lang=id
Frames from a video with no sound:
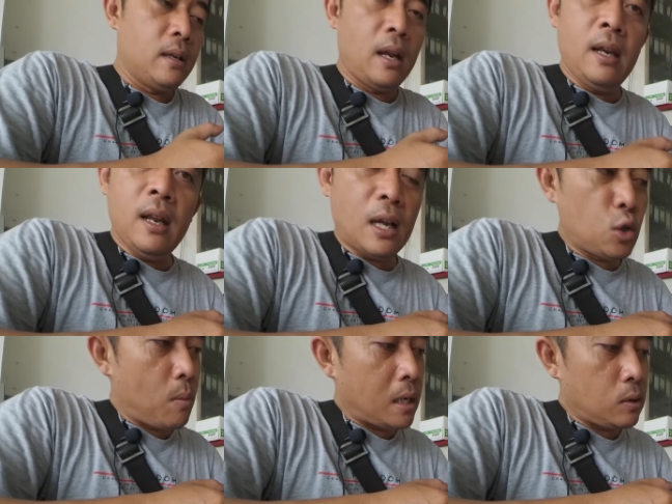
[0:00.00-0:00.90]
dan ini
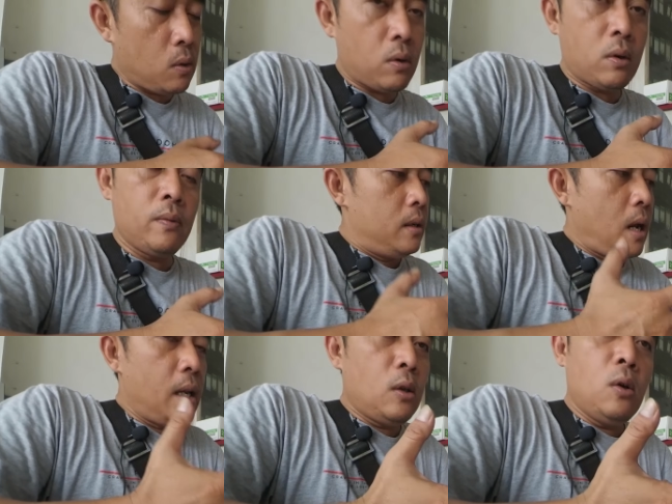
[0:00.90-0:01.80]
langsung masuk
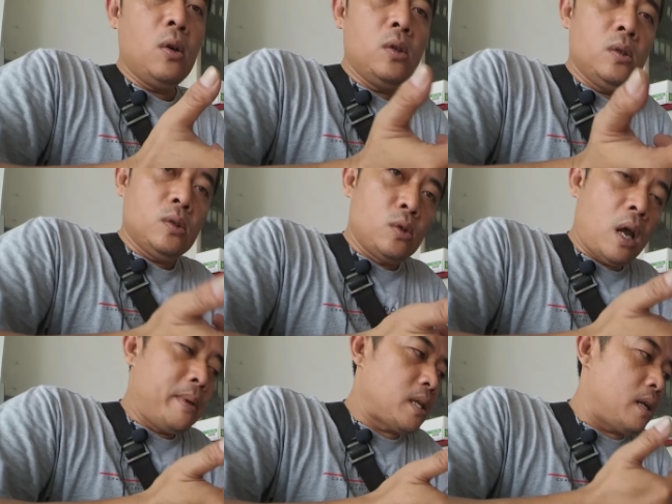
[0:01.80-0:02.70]
dan itu
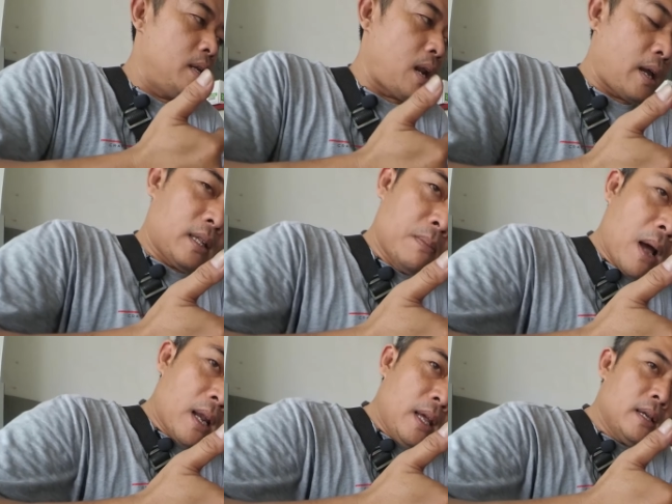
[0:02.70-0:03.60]
sudah bisa dirakit
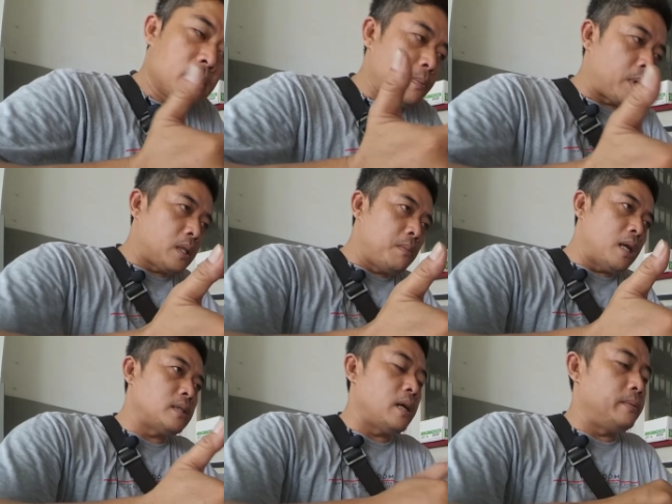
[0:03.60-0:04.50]
kembali seperti
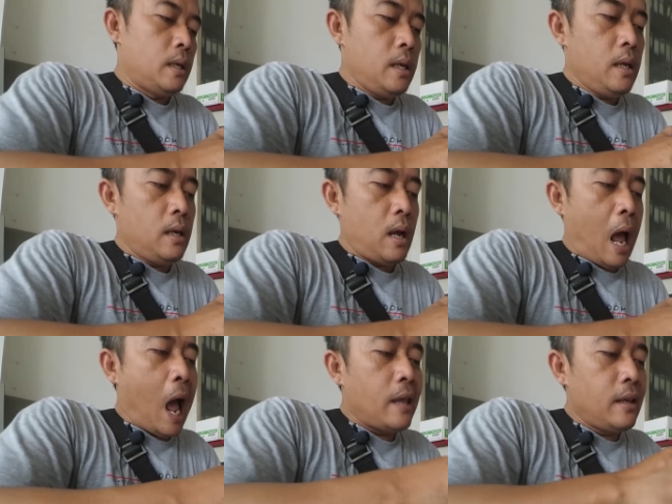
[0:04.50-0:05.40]
biasa jadi
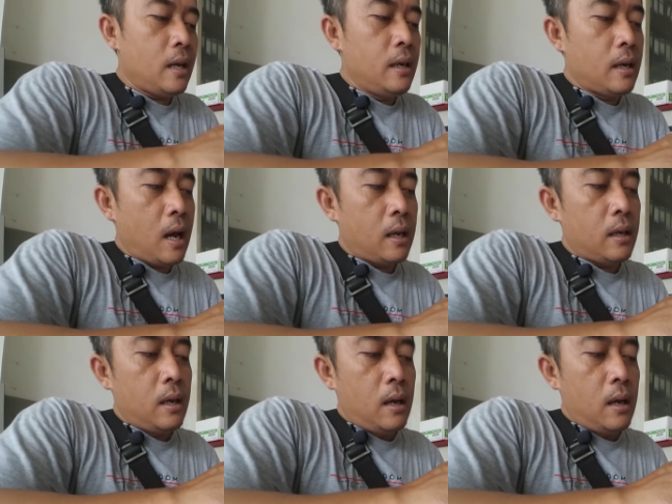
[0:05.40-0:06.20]
hanya dengan